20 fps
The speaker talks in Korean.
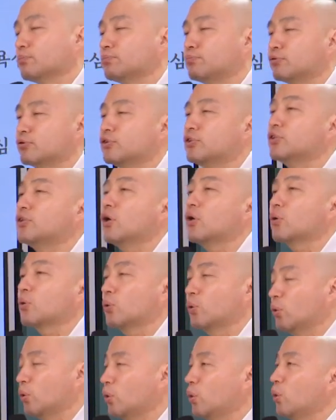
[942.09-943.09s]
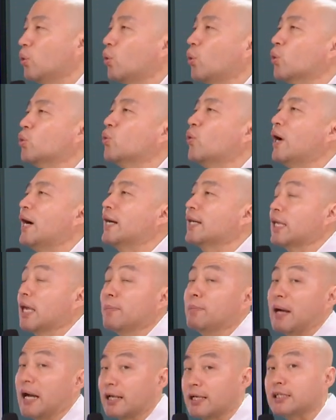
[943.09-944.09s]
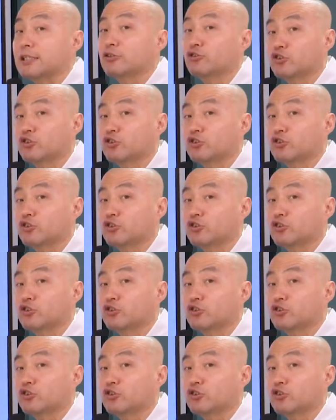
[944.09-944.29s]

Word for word: 부드럽고 온화하게 바뀔